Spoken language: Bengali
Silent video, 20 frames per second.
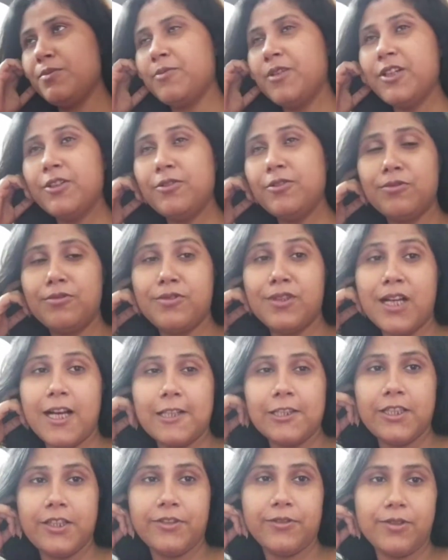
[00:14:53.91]
আমার কোনো
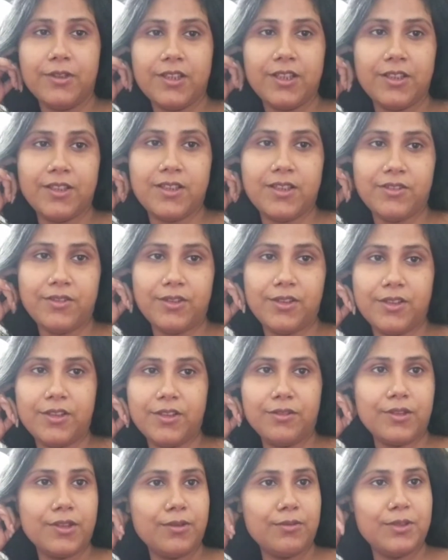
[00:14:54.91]
কাজই করতে ইচ্ছে
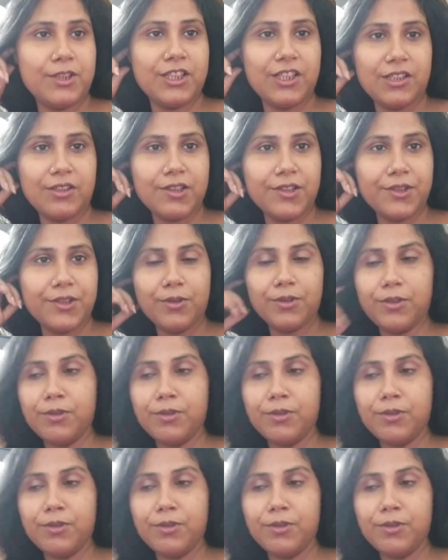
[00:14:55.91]
করছিল না অভিষেককে